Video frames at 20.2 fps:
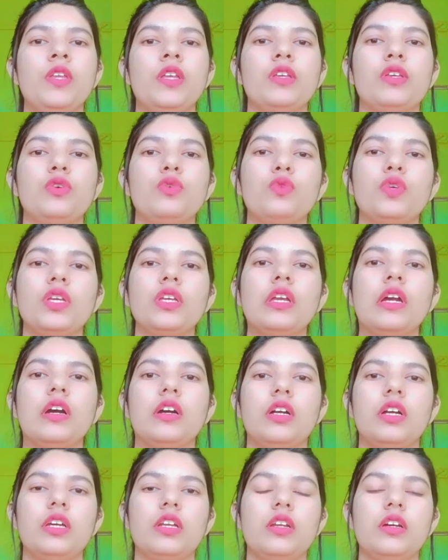क्योंकि
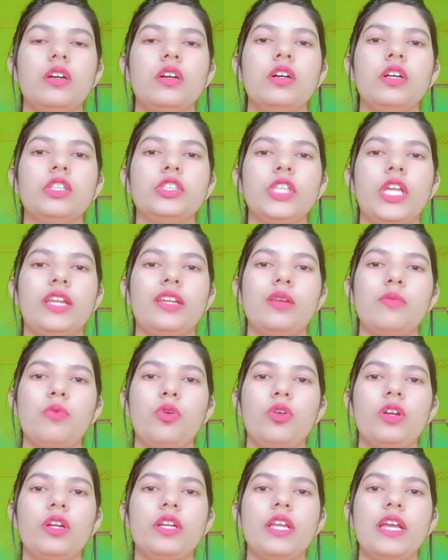अगर चैनल
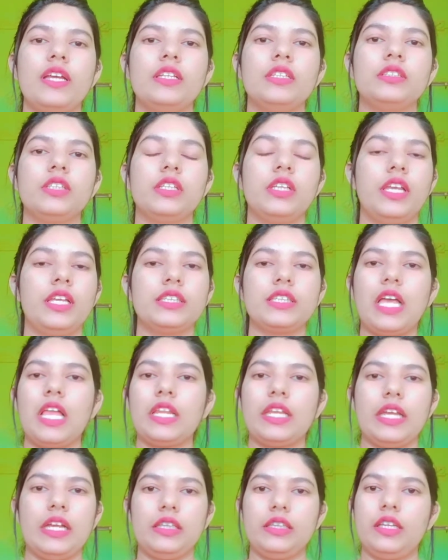मोनेटाइज एक
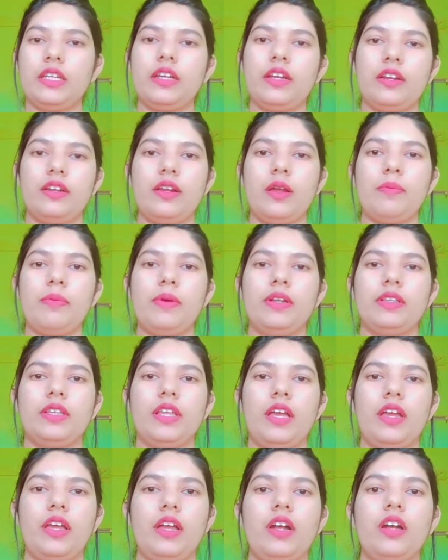साल के अंदर करना
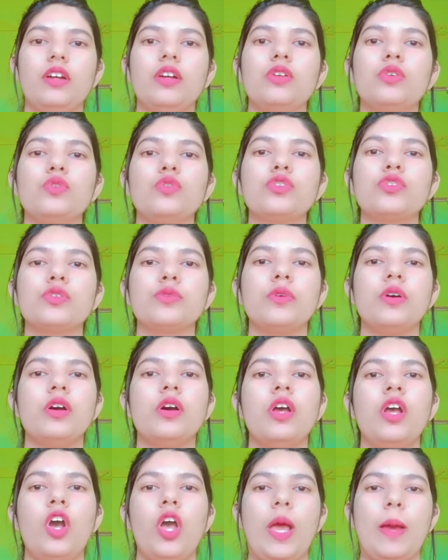पड़ता है अगर कुछ
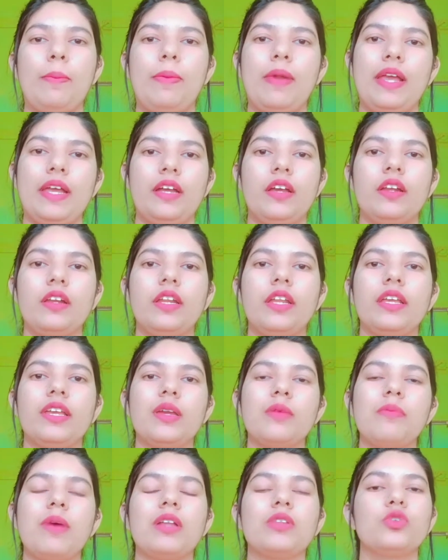अप्लाई करने
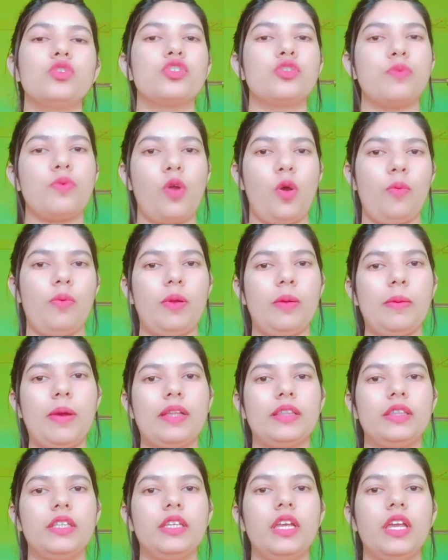के बाद कुछ प्रॉब्लम
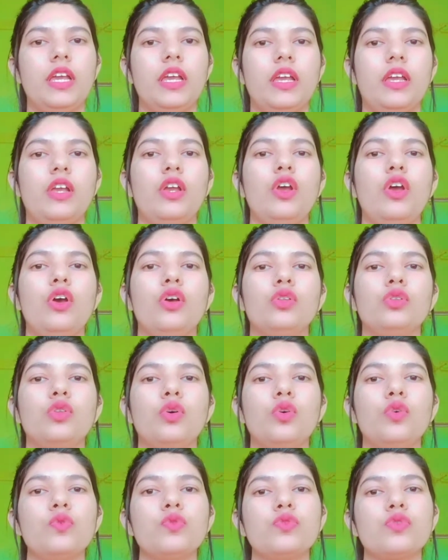आती है
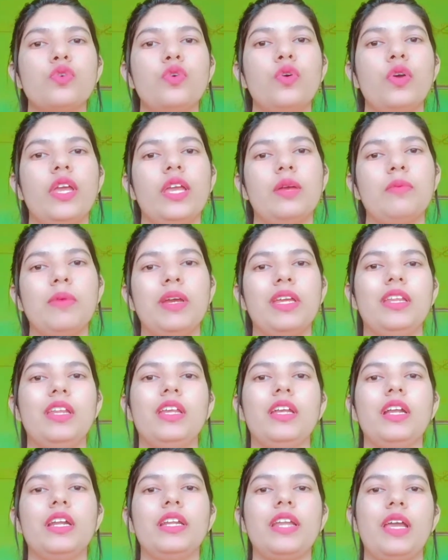तो उसको एक
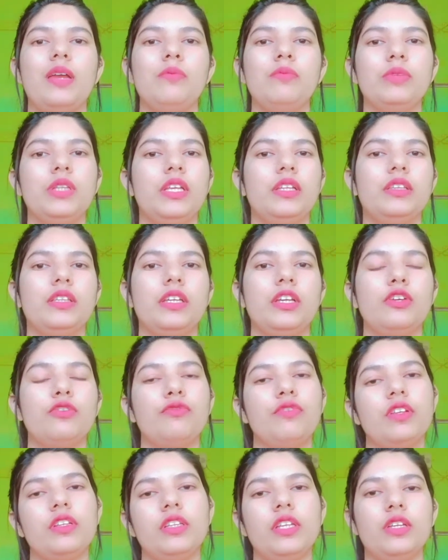महीने का टाइम देते हैं
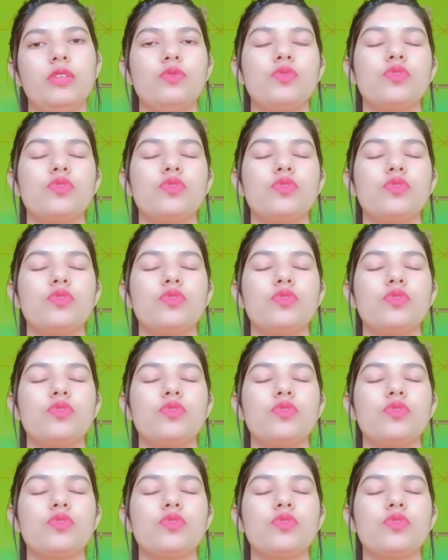फिर देन